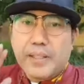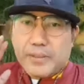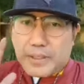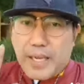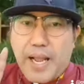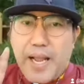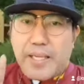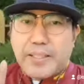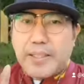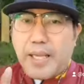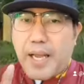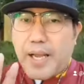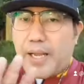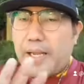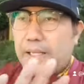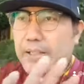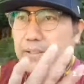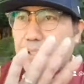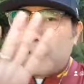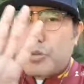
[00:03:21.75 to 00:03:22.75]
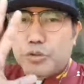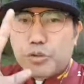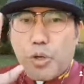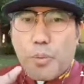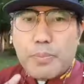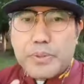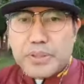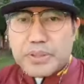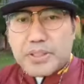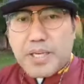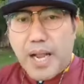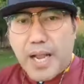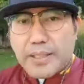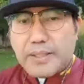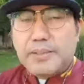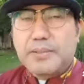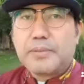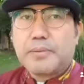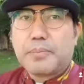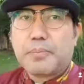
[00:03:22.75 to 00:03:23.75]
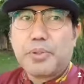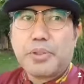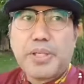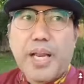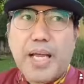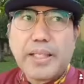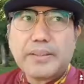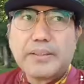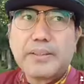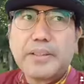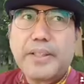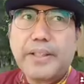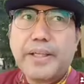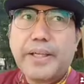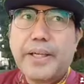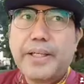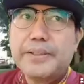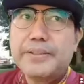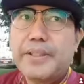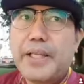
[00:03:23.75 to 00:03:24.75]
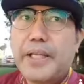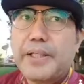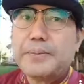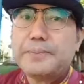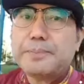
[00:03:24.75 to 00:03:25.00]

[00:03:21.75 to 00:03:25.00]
God uh, thank you so much God for that. And then